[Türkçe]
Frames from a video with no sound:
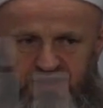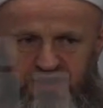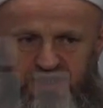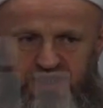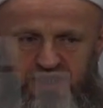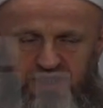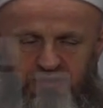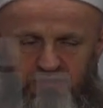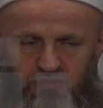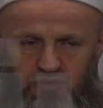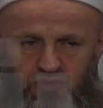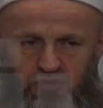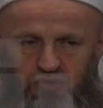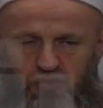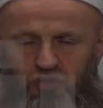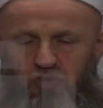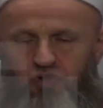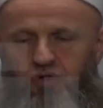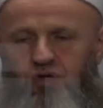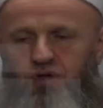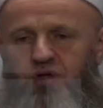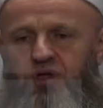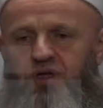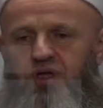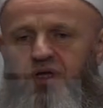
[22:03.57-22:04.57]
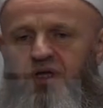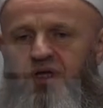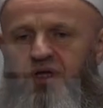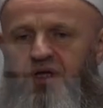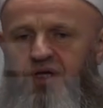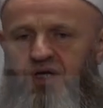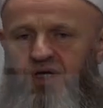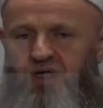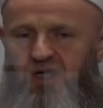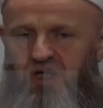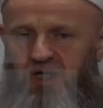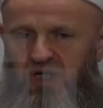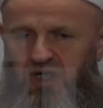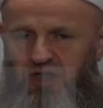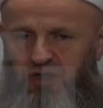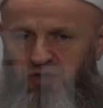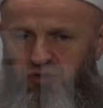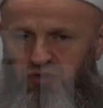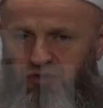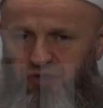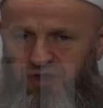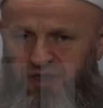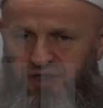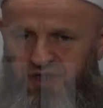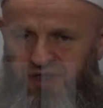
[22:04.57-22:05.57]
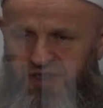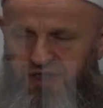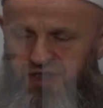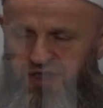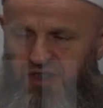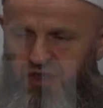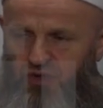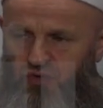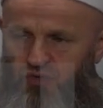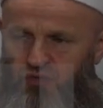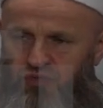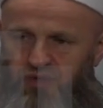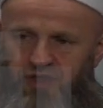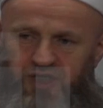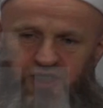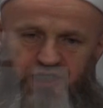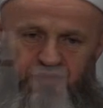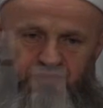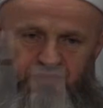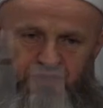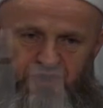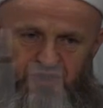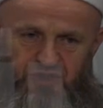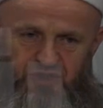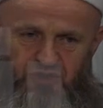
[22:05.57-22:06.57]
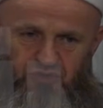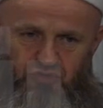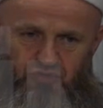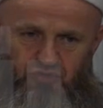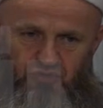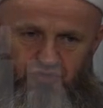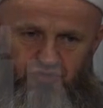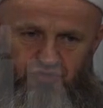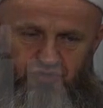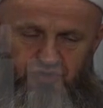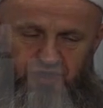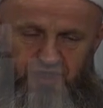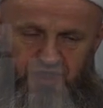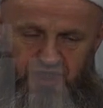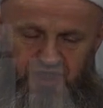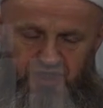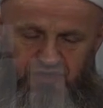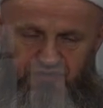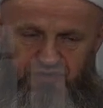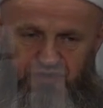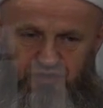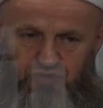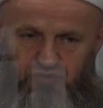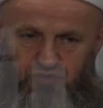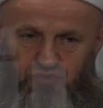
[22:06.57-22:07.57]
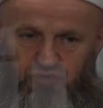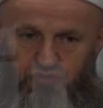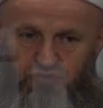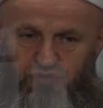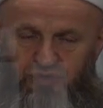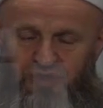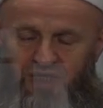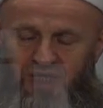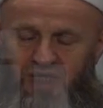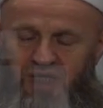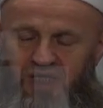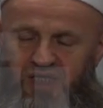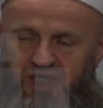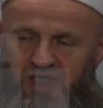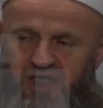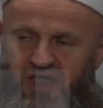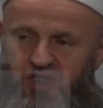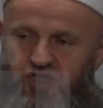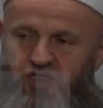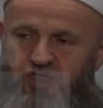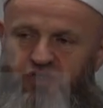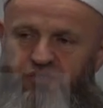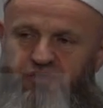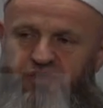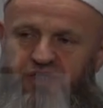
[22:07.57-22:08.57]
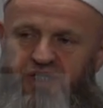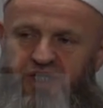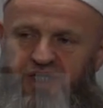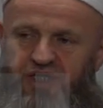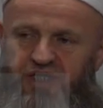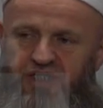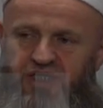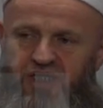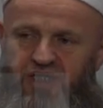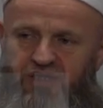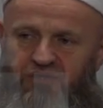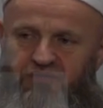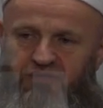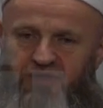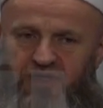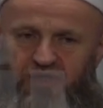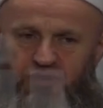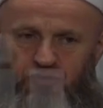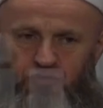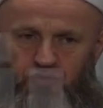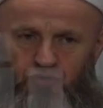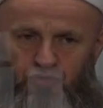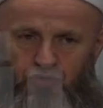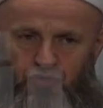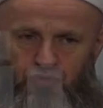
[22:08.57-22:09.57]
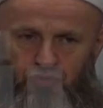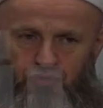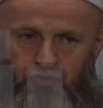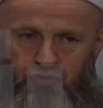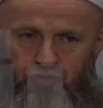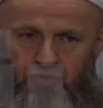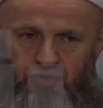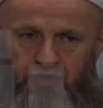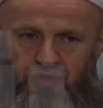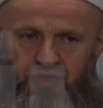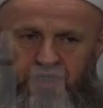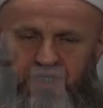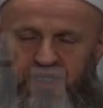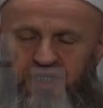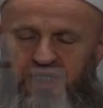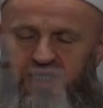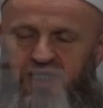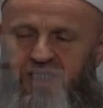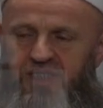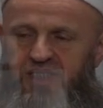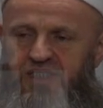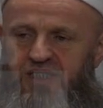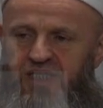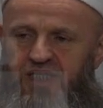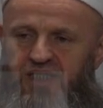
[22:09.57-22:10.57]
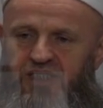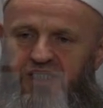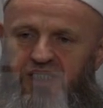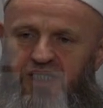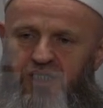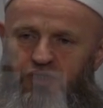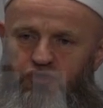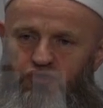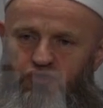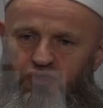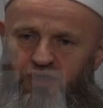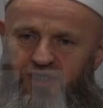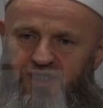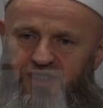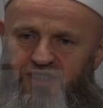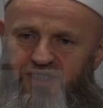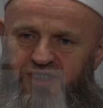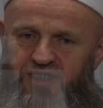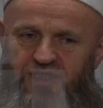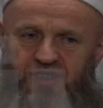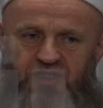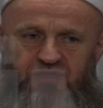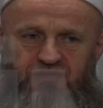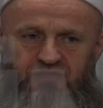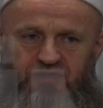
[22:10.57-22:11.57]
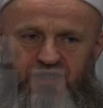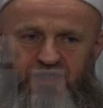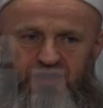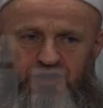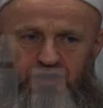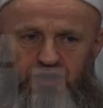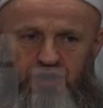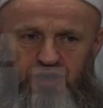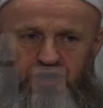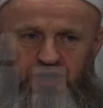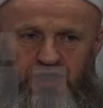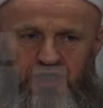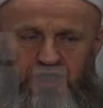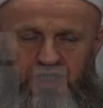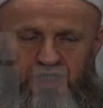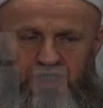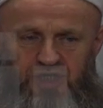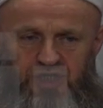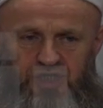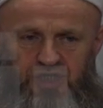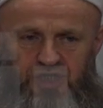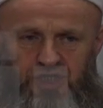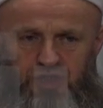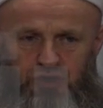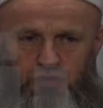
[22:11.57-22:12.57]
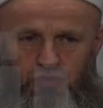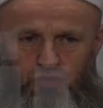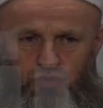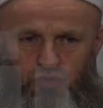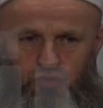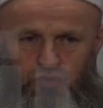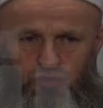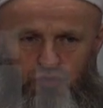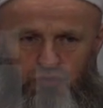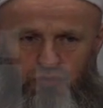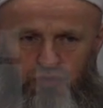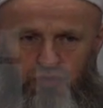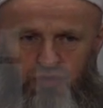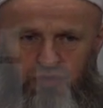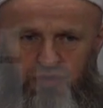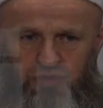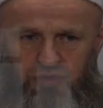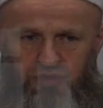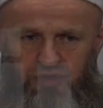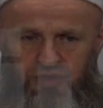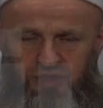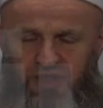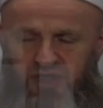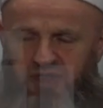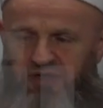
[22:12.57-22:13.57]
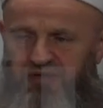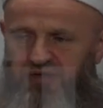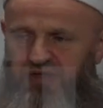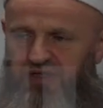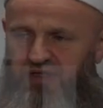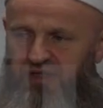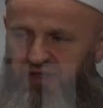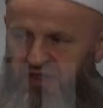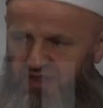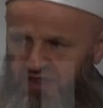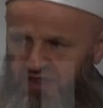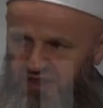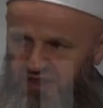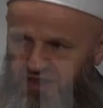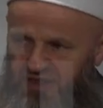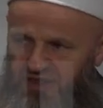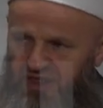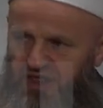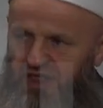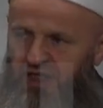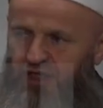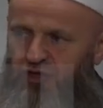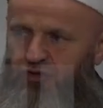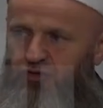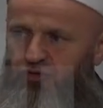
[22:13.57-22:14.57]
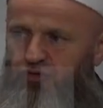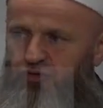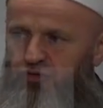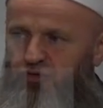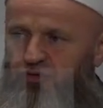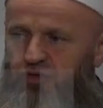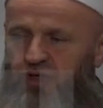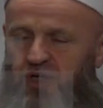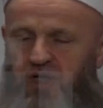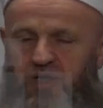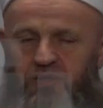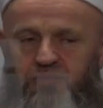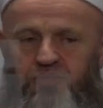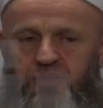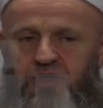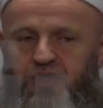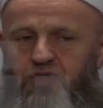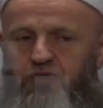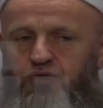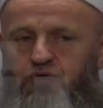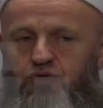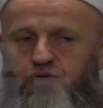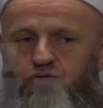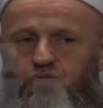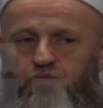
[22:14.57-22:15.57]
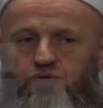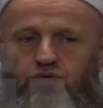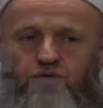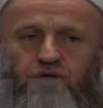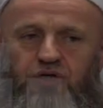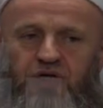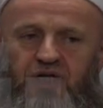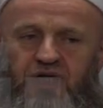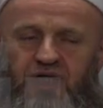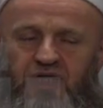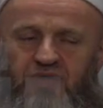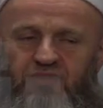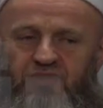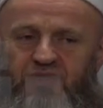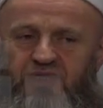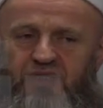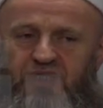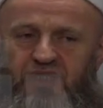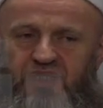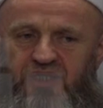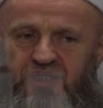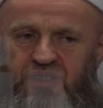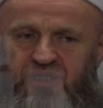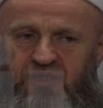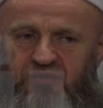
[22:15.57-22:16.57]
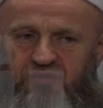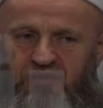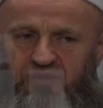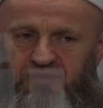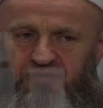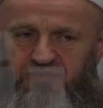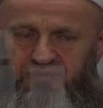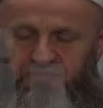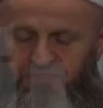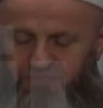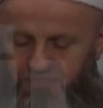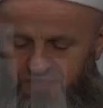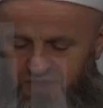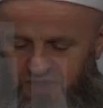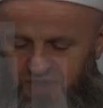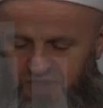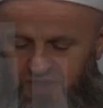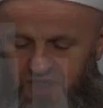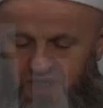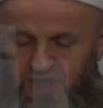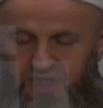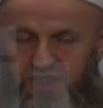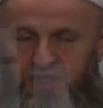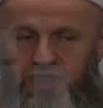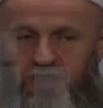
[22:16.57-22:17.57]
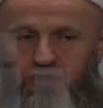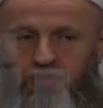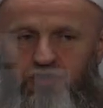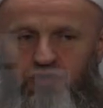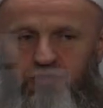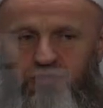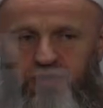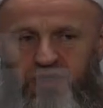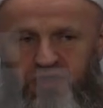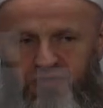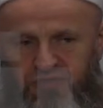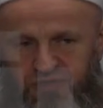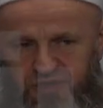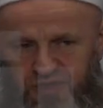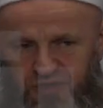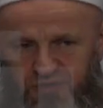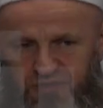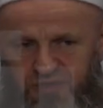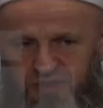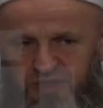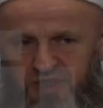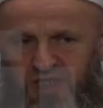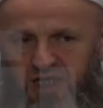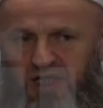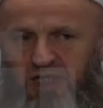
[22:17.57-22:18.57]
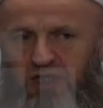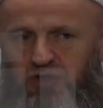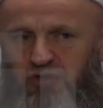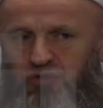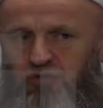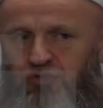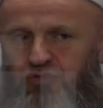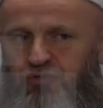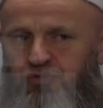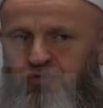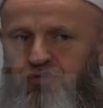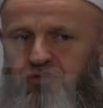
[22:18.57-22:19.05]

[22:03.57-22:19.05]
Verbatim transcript: Kimdir o? Alıyor yanına, sen öveys misin diyor. Evet diyor. Yaşlı bir annen var, doğru mu? Sende şu hastalık vardı, iyileştin, doğru mu? Evet. Gel diyor. Bakıyor ki bütün alametler tamam. Hazreti Ömer Efendimiz gel diyor.